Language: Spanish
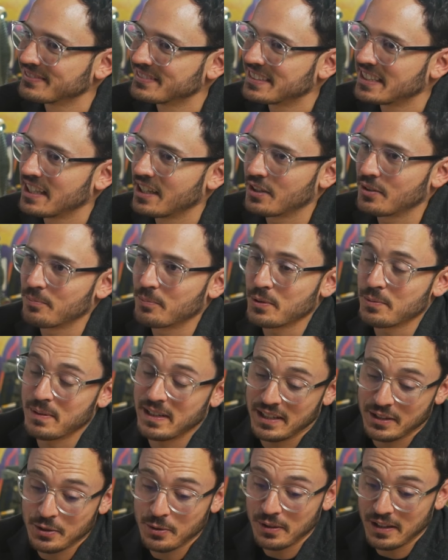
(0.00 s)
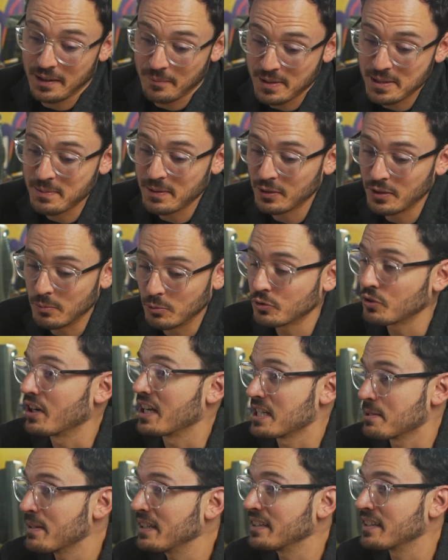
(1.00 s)
Claro, pues mira, yo además vengo del mundo de
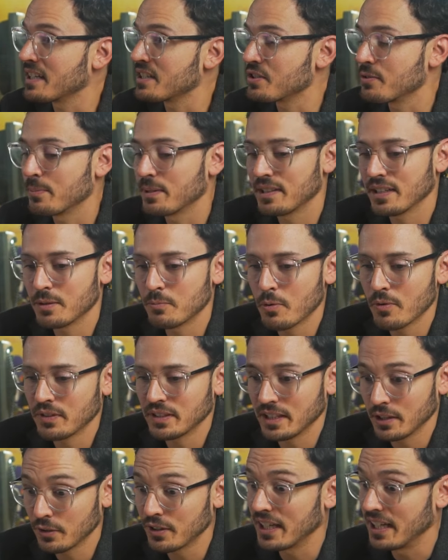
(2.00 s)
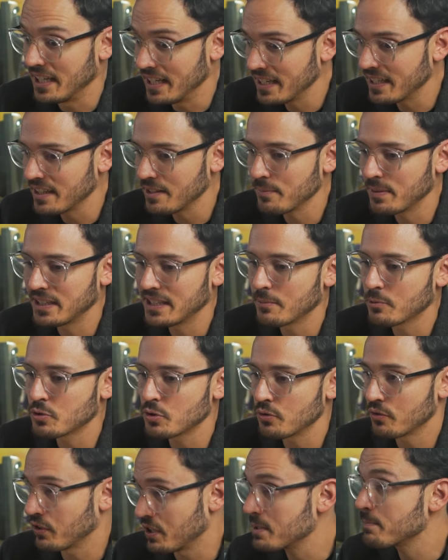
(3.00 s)
las ventas. Yo empecé como vendedor en LinkedIn, vendíamos
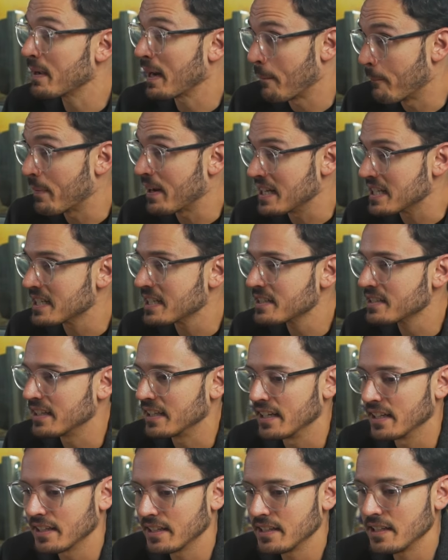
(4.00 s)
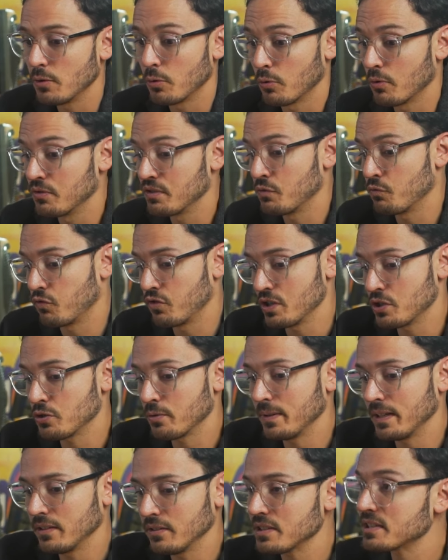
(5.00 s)
soluciones para empresas de LinkedIn y luego fui
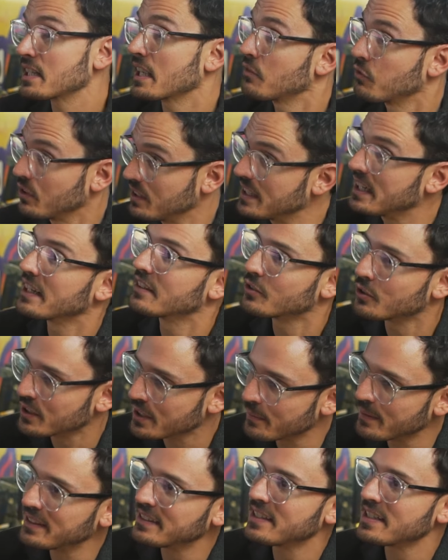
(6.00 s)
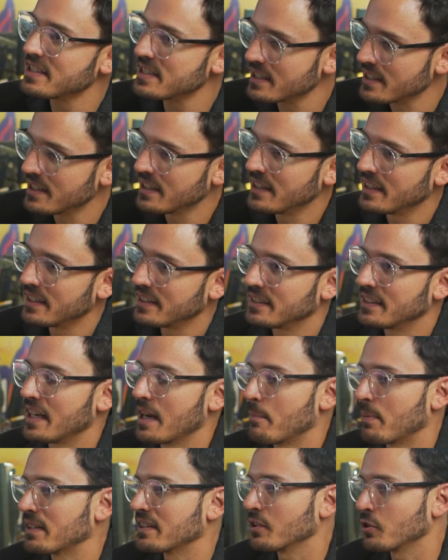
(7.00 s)
subiendo hasta que fui director de ventas de
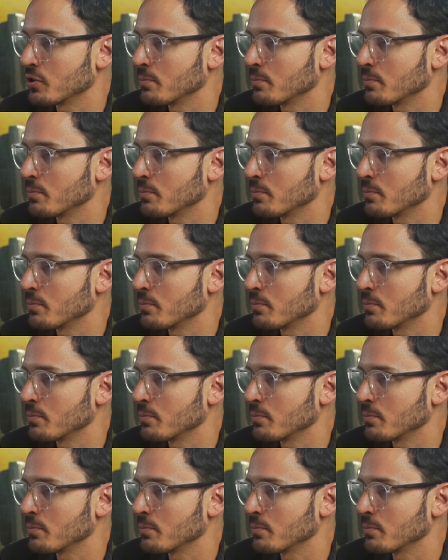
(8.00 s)
la parte